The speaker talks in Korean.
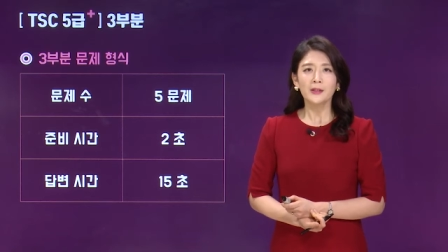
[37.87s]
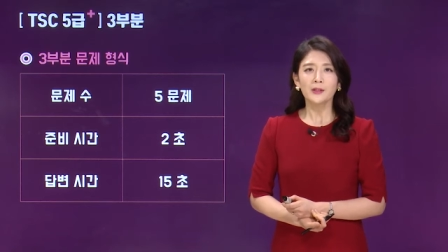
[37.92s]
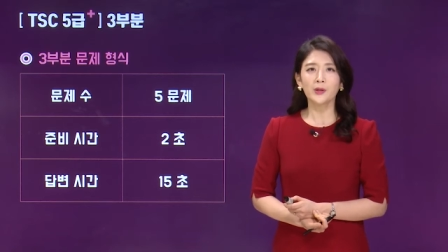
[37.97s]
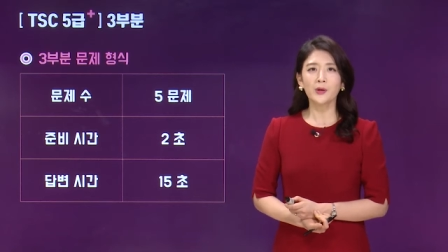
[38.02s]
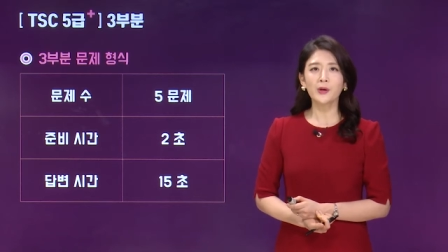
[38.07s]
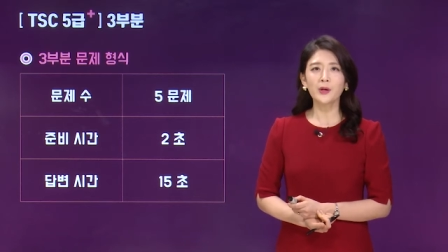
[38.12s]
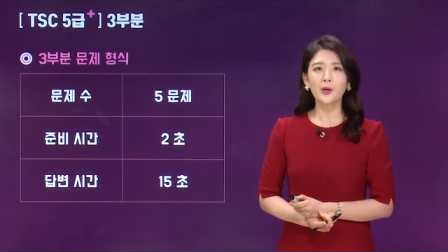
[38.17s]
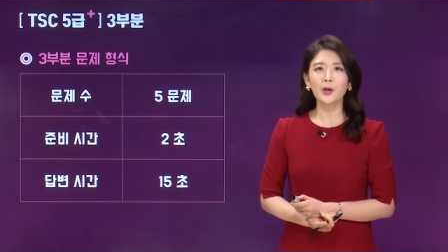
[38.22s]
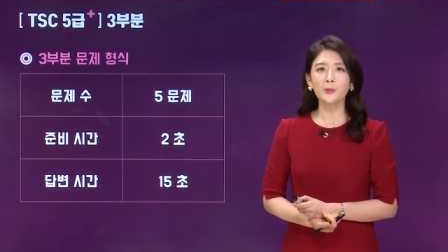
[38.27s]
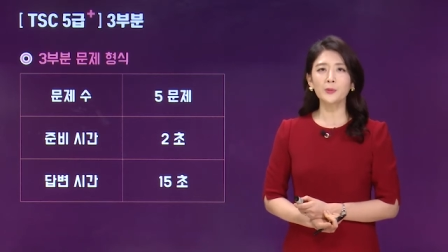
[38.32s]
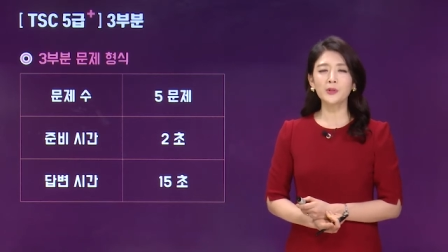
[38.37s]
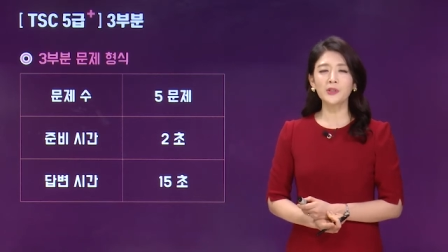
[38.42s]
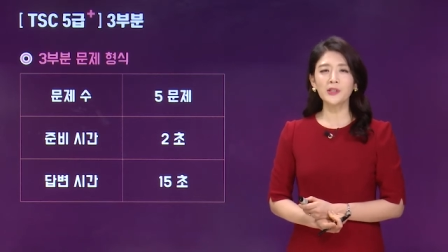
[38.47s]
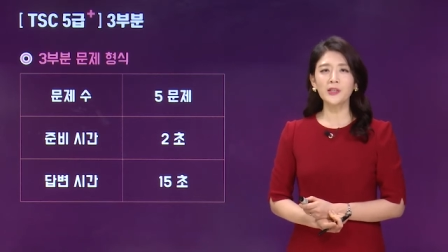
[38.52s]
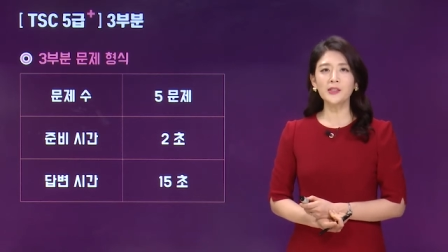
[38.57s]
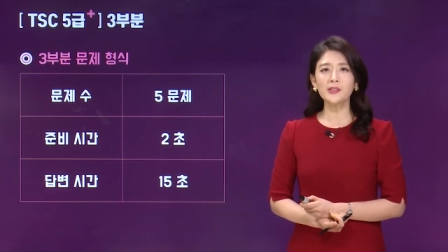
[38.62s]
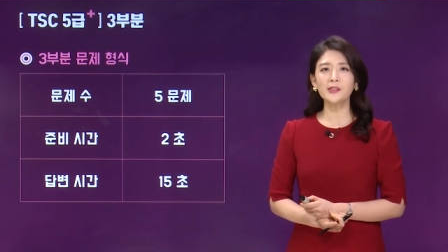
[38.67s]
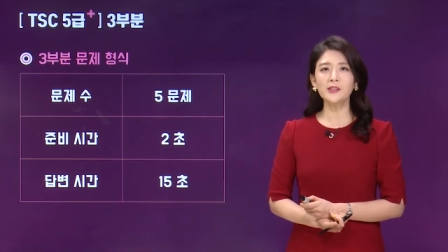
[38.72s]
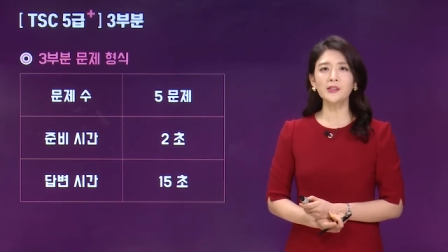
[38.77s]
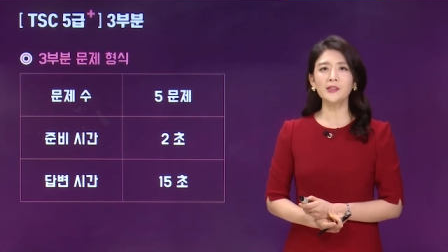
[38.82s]
저희가 여러분
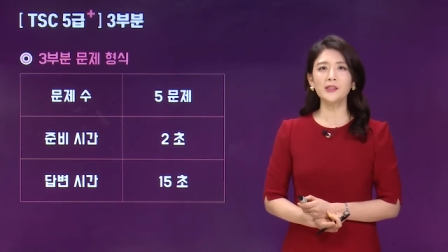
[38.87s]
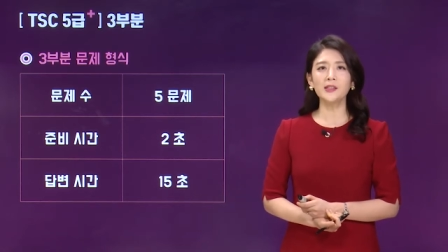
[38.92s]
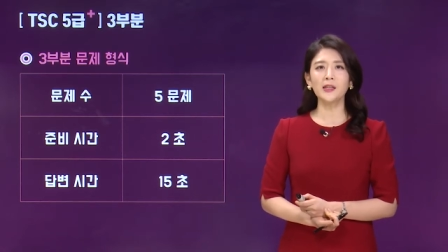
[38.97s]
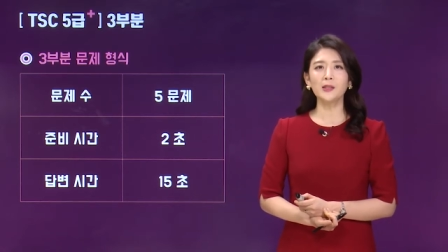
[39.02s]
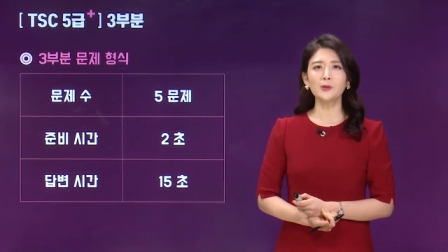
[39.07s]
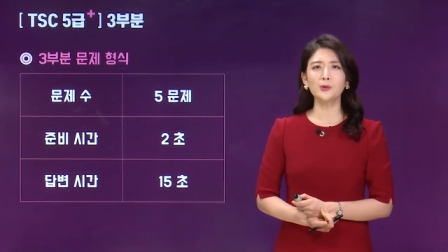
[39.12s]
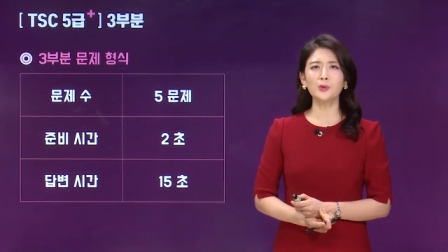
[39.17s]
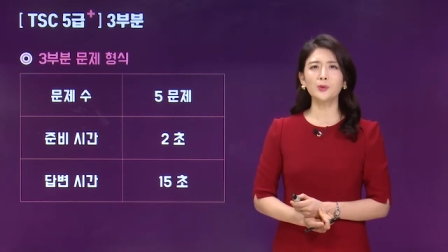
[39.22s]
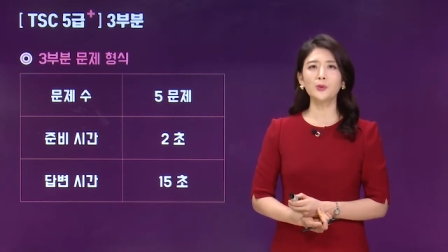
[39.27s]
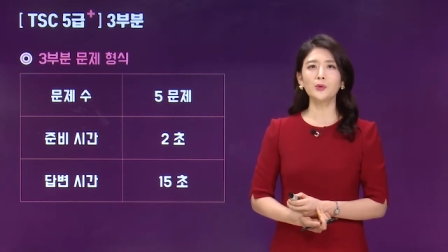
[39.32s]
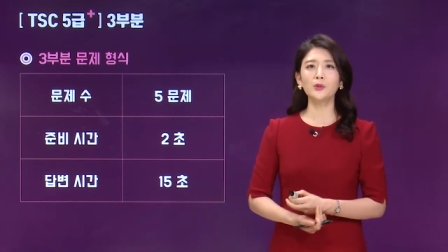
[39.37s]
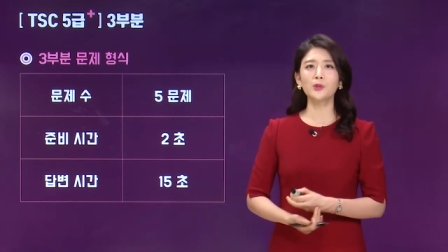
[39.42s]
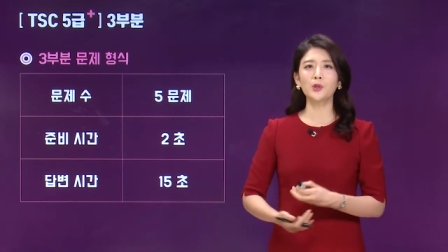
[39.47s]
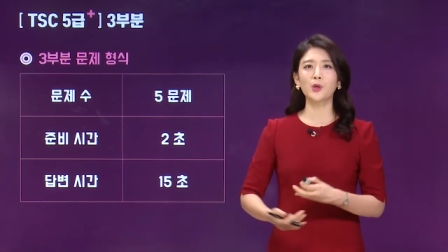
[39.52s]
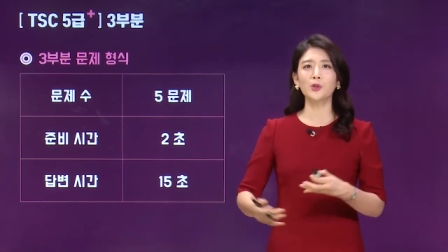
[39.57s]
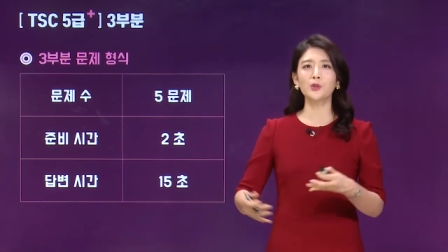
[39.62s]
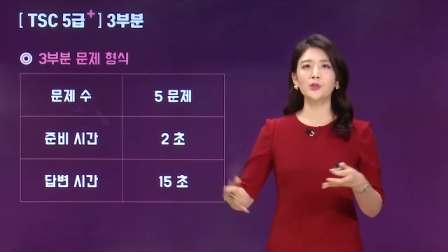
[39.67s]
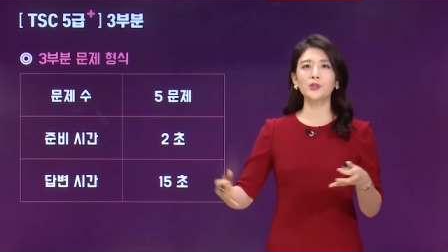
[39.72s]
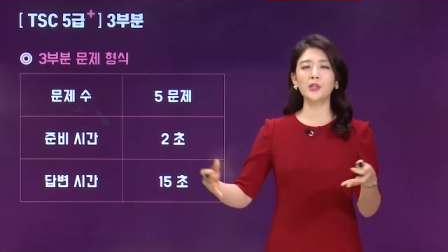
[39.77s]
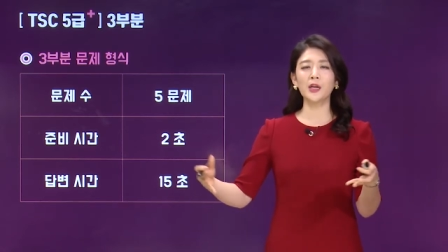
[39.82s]
TSC가 총
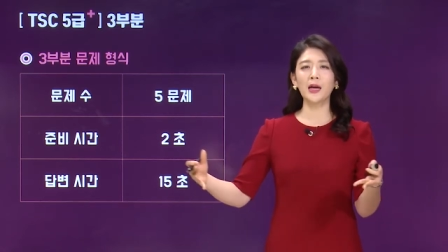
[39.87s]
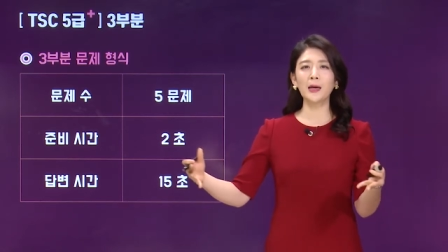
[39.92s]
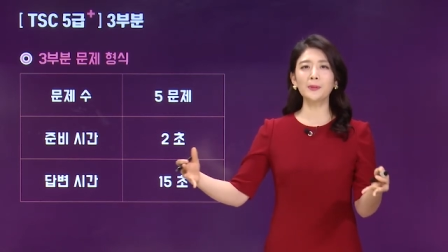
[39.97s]
전체